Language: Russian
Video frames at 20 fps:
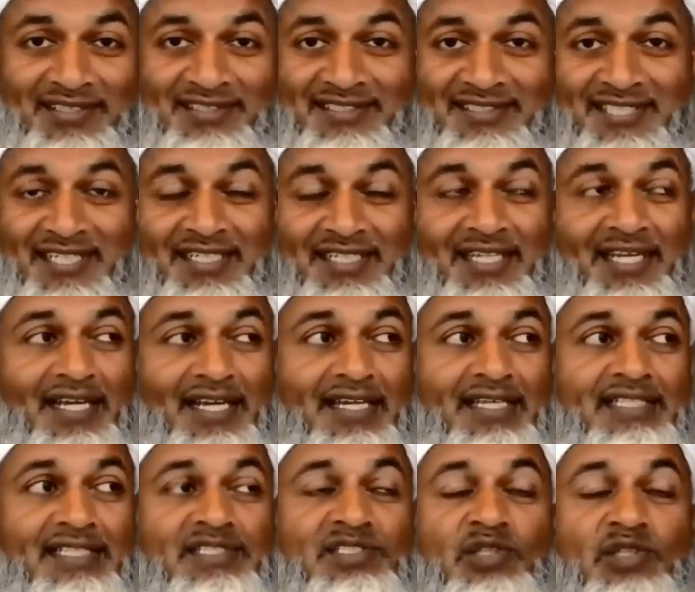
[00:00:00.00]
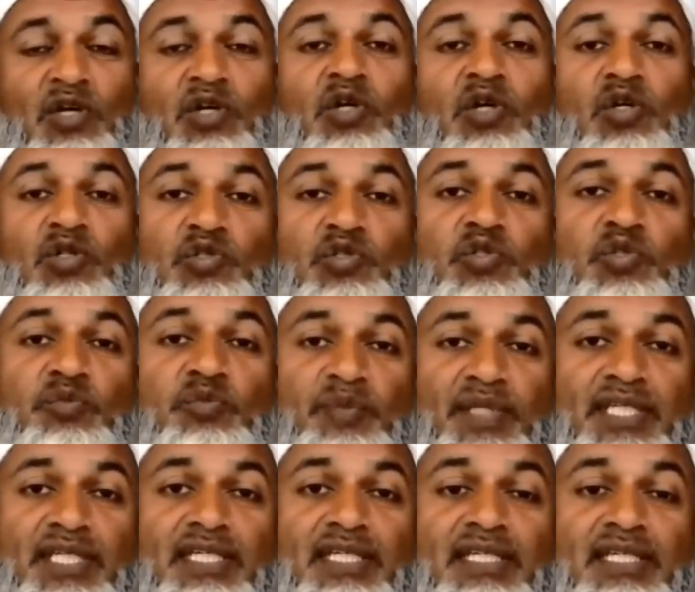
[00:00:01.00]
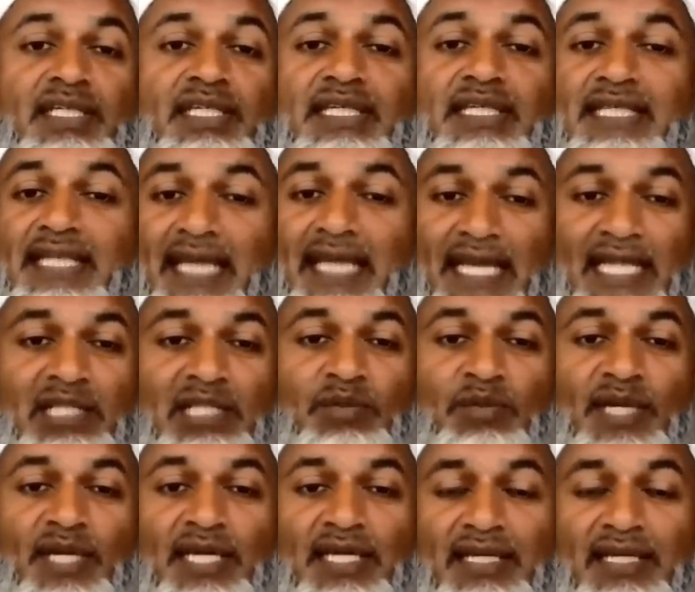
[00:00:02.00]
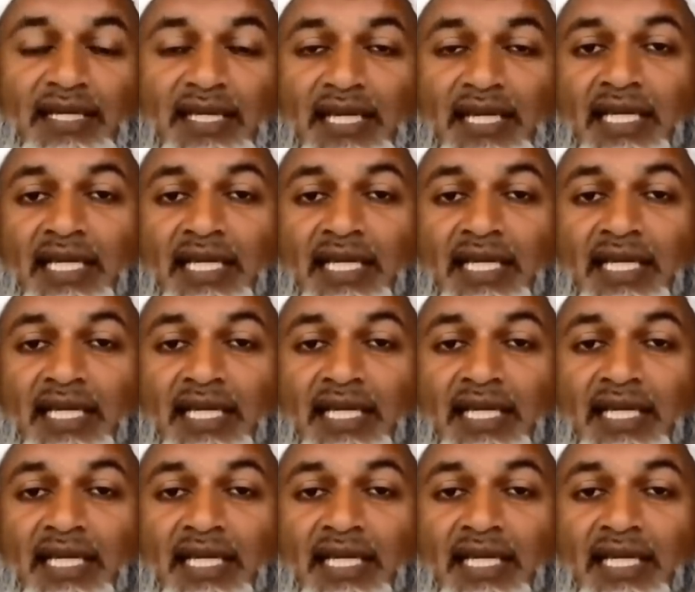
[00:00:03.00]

То, что будет в джаннате, в раю, оно будет